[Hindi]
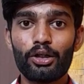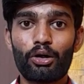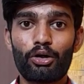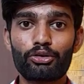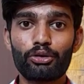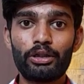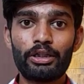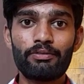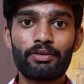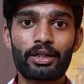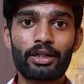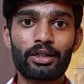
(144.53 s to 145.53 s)
और जो
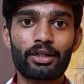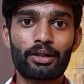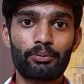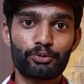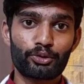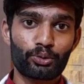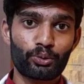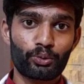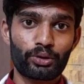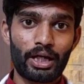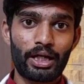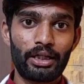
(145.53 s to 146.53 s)
लीवर अगर कमज़ोर
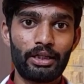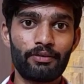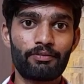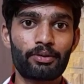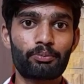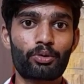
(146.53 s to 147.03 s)
होता है लीवर